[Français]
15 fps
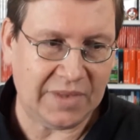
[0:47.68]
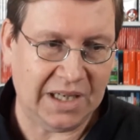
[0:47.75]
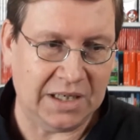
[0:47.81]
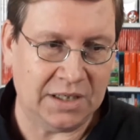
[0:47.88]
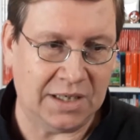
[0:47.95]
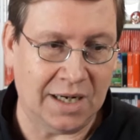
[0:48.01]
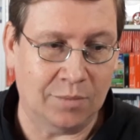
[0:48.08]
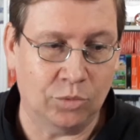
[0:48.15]

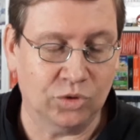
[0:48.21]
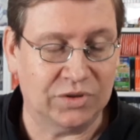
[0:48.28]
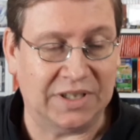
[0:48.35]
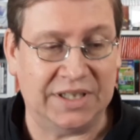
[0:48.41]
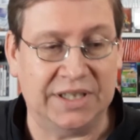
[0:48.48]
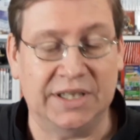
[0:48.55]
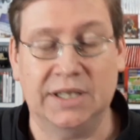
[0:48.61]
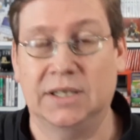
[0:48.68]
et de la
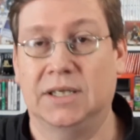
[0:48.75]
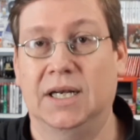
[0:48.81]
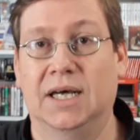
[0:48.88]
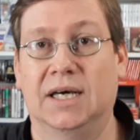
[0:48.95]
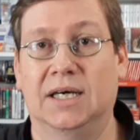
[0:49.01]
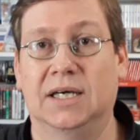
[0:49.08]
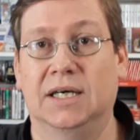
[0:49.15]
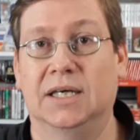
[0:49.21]
monter et de
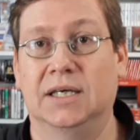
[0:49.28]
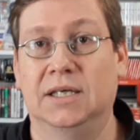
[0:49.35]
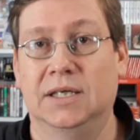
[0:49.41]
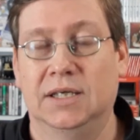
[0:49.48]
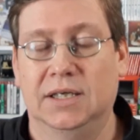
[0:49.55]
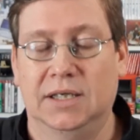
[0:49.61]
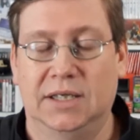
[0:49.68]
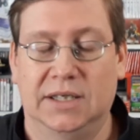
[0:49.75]
la
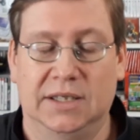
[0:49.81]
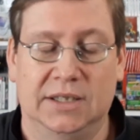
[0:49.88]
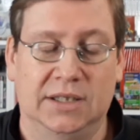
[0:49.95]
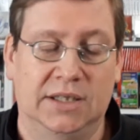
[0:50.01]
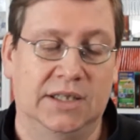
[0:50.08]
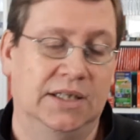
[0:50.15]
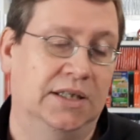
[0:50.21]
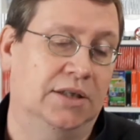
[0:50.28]

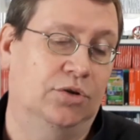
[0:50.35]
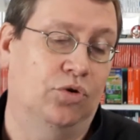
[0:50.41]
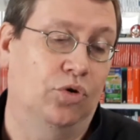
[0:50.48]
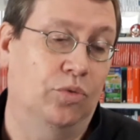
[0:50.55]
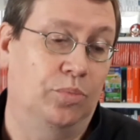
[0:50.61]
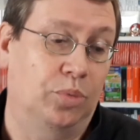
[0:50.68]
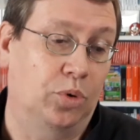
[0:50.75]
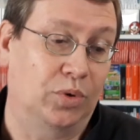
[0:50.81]
et de
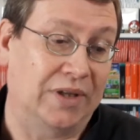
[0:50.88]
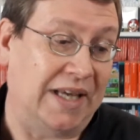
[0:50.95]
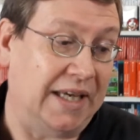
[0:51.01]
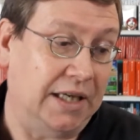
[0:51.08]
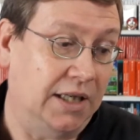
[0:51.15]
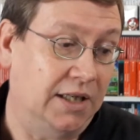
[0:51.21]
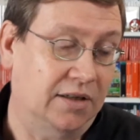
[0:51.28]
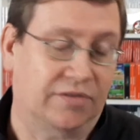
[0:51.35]

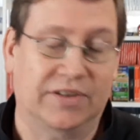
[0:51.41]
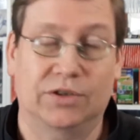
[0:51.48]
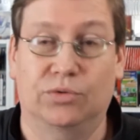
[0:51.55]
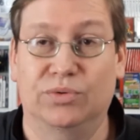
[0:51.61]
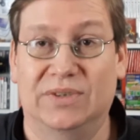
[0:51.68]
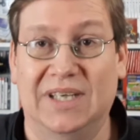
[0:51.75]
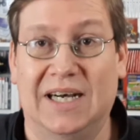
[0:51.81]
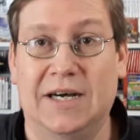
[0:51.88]
le enfin tout
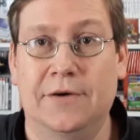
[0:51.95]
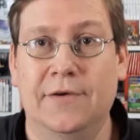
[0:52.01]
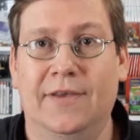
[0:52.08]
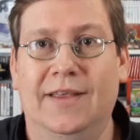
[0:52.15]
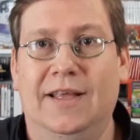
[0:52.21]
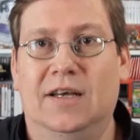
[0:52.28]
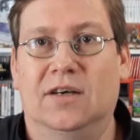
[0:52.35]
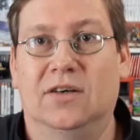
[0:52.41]
ça.
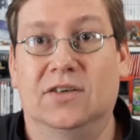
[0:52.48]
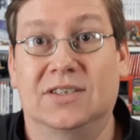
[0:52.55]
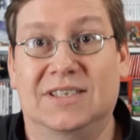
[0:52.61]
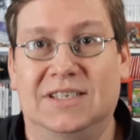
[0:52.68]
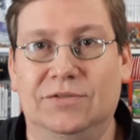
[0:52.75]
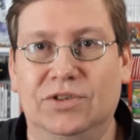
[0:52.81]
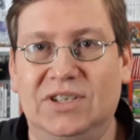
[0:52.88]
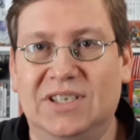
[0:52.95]
ce
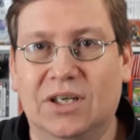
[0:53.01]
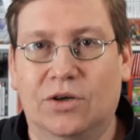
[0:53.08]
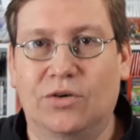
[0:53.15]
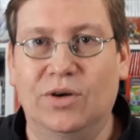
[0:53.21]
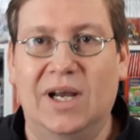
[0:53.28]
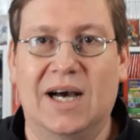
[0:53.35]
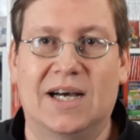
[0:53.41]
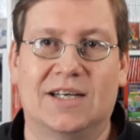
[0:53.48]
qui veut dire que
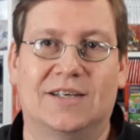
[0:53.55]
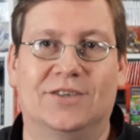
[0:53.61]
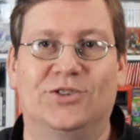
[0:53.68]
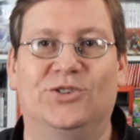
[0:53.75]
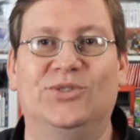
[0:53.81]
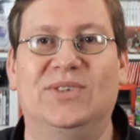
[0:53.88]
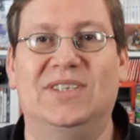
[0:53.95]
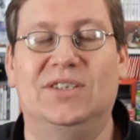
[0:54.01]
là,
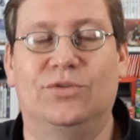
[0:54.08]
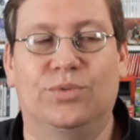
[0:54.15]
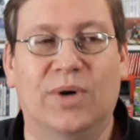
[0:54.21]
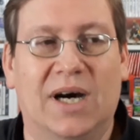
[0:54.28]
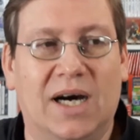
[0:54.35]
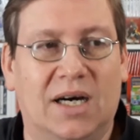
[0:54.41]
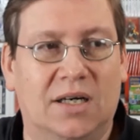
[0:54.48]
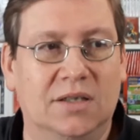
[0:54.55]
jeudi
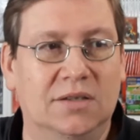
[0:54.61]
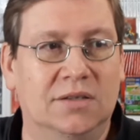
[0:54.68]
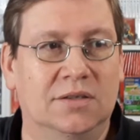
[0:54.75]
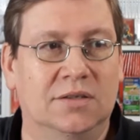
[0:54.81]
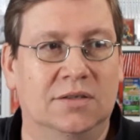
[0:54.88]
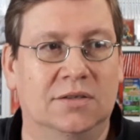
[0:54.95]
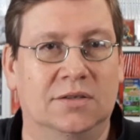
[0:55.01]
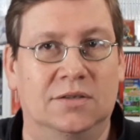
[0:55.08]
soir,
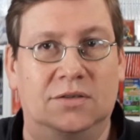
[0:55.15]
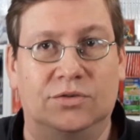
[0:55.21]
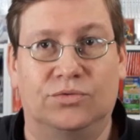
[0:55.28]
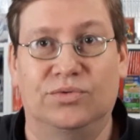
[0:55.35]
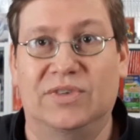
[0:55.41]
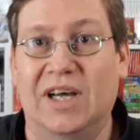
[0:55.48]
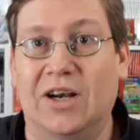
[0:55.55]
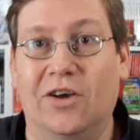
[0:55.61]

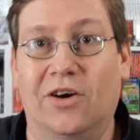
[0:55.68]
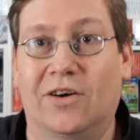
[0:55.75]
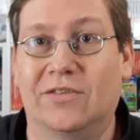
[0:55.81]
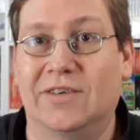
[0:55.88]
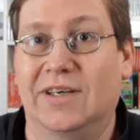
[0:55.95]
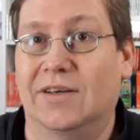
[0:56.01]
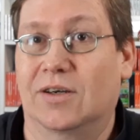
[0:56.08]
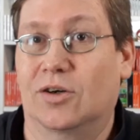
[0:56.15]
tout à l'heure,
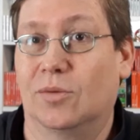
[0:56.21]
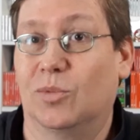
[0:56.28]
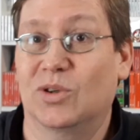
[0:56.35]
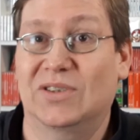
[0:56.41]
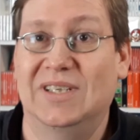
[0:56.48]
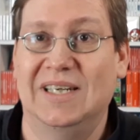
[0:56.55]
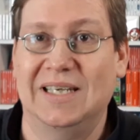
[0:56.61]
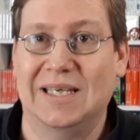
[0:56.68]
va ben,
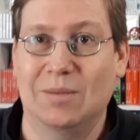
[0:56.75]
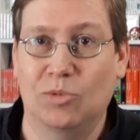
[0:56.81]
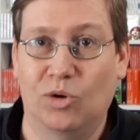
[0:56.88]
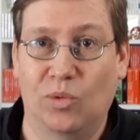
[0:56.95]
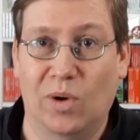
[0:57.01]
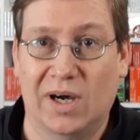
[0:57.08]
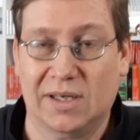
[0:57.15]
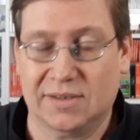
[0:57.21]
commencer les Game
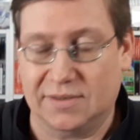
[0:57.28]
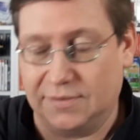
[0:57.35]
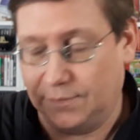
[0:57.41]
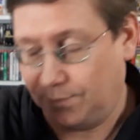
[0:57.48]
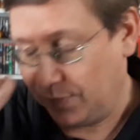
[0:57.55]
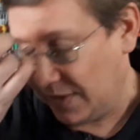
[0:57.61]
Awards.